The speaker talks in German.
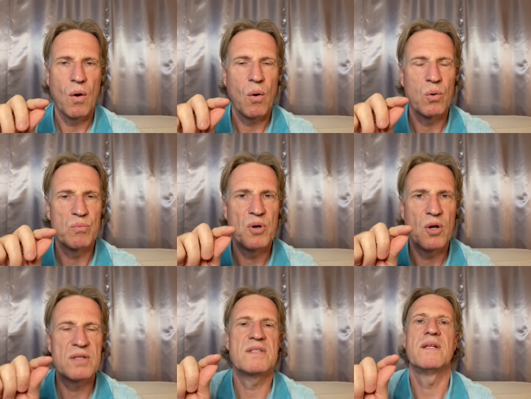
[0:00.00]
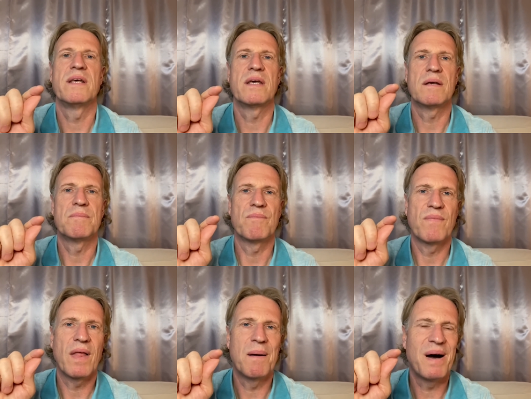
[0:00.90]
Und plötzlich
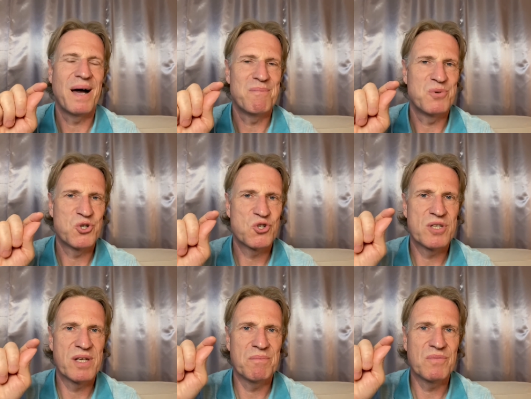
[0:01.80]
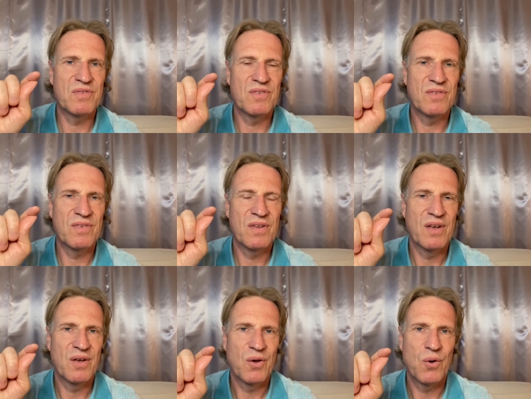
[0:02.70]
ab einem bestimmten
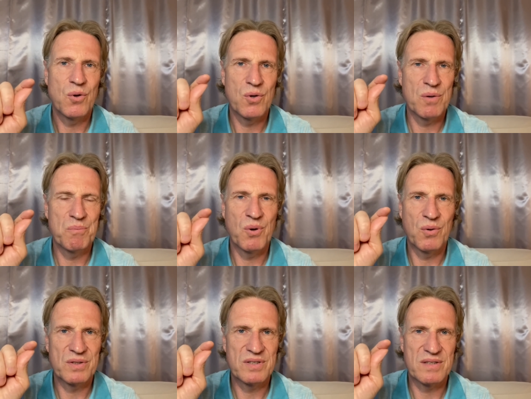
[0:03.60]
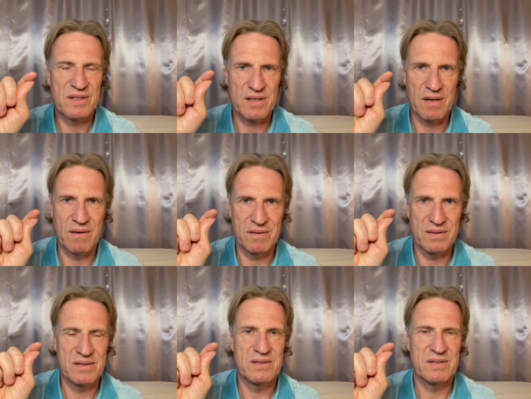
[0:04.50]
Höhepunkt des
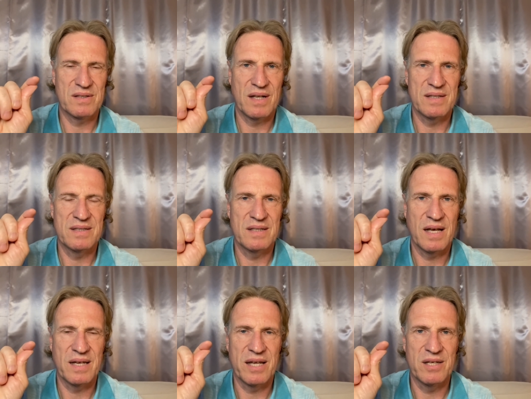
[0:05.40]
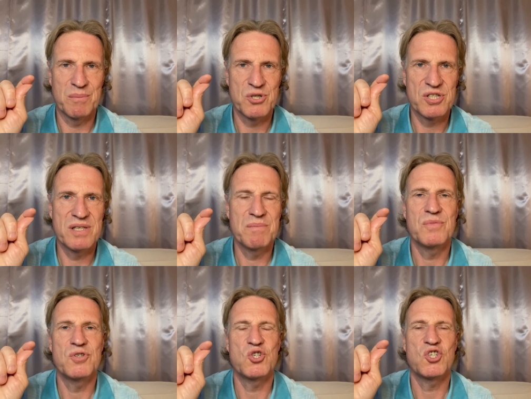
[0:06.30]
Klangs, an einer
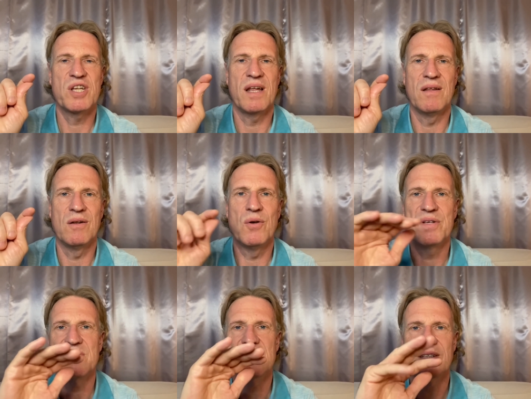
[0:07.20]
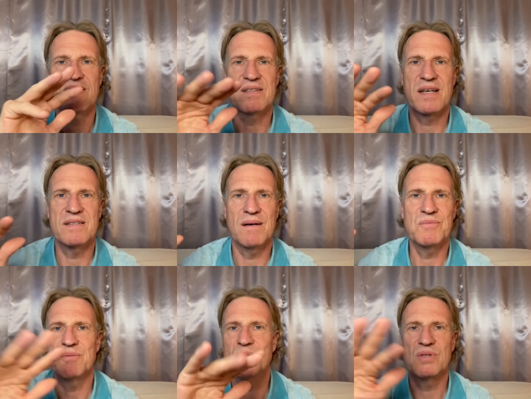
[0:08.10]
bestimmten Stelle löst sich das
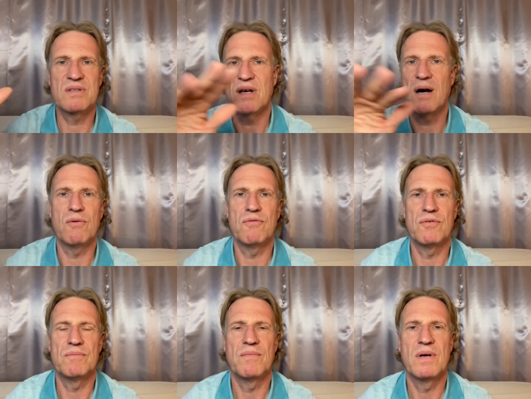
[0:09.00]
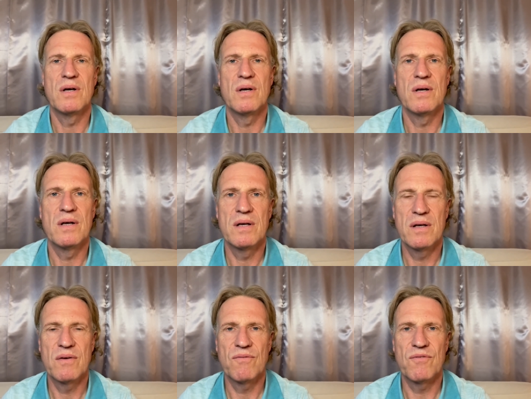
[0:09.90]
gesamte Muster auf.
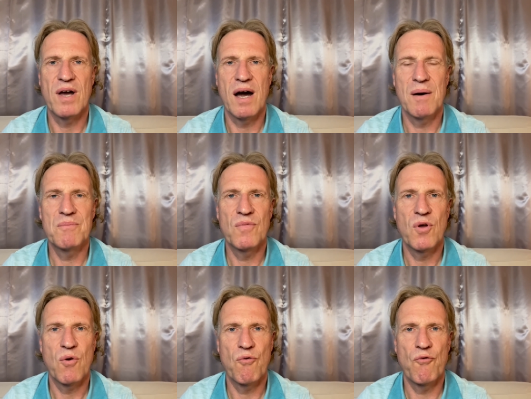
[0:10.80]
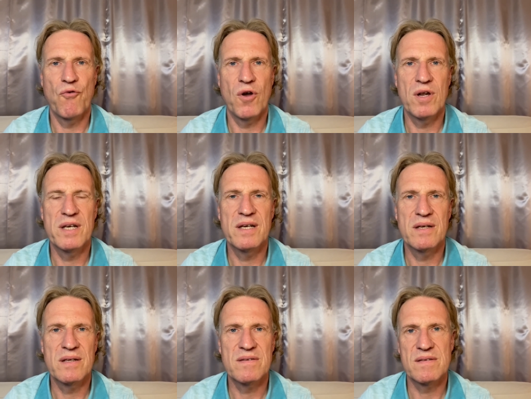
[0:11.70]
Wir haben
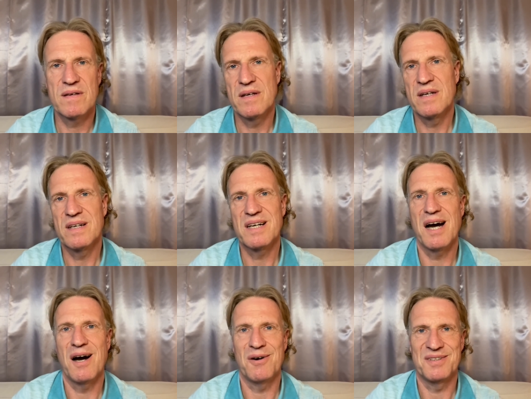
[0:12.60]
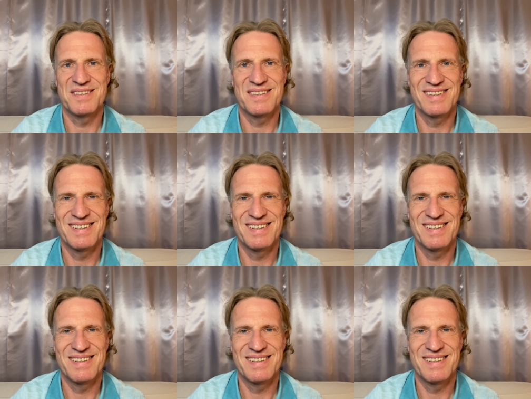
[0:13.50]
völliges Chaos.